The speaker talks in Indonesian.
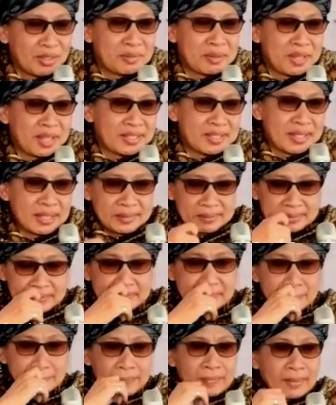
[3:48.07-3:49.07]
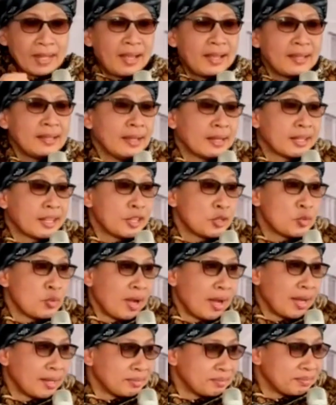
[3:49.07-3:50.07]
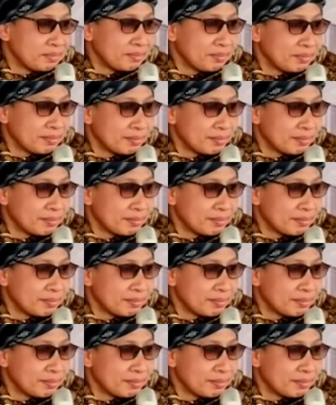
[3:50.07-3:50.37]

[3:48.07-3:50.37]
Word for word: Luar biasa. Yang kedua,